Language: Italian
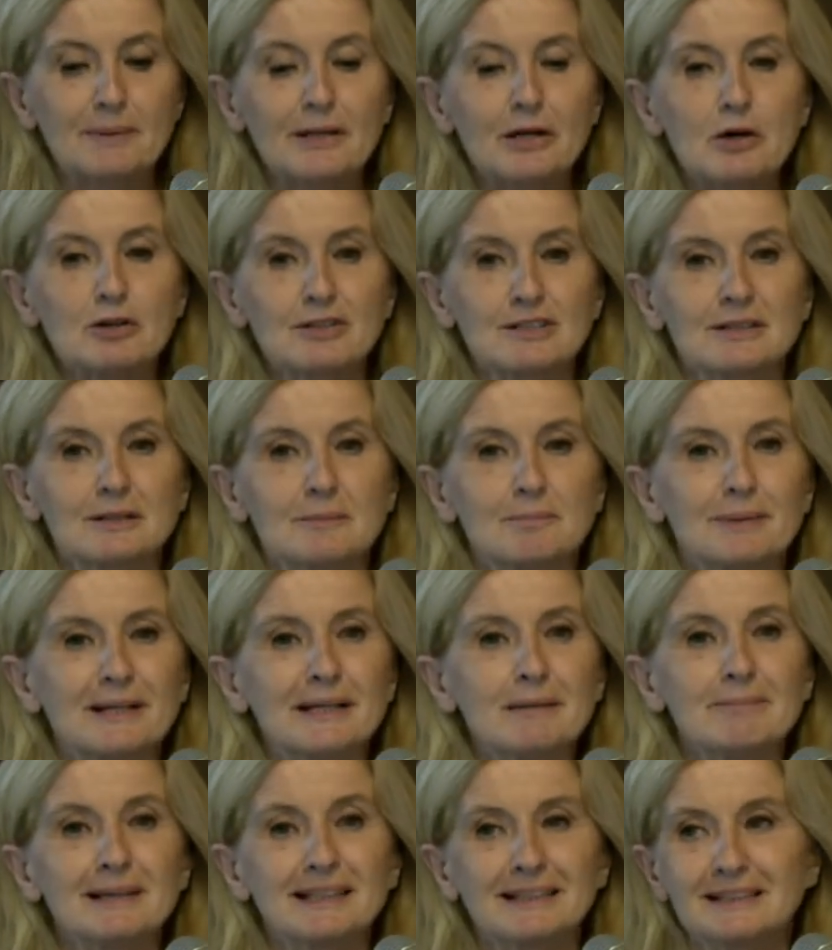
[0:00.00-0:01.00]
Però eh,
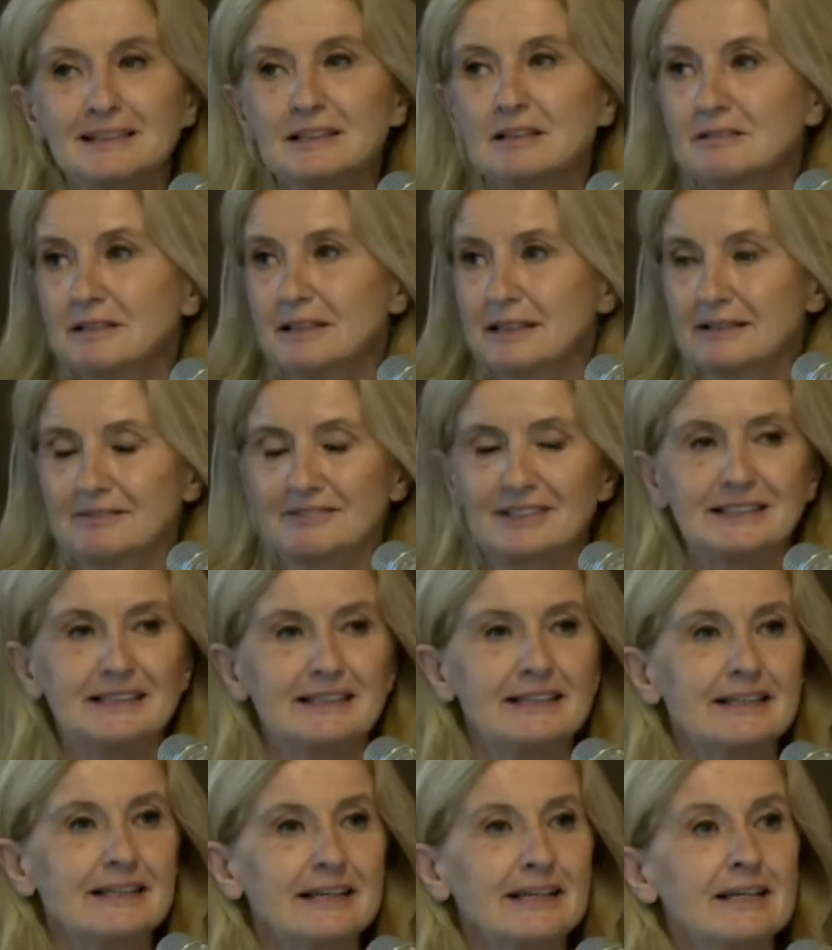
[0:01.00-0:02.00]
prima di eh,
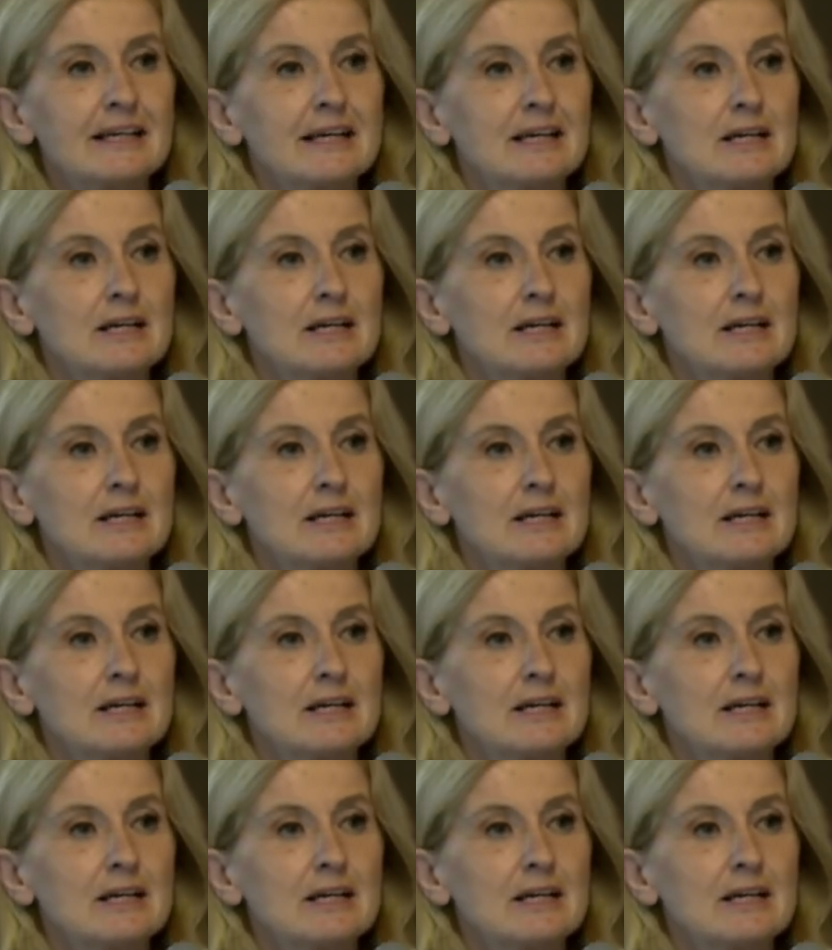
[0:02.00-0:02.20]
vedere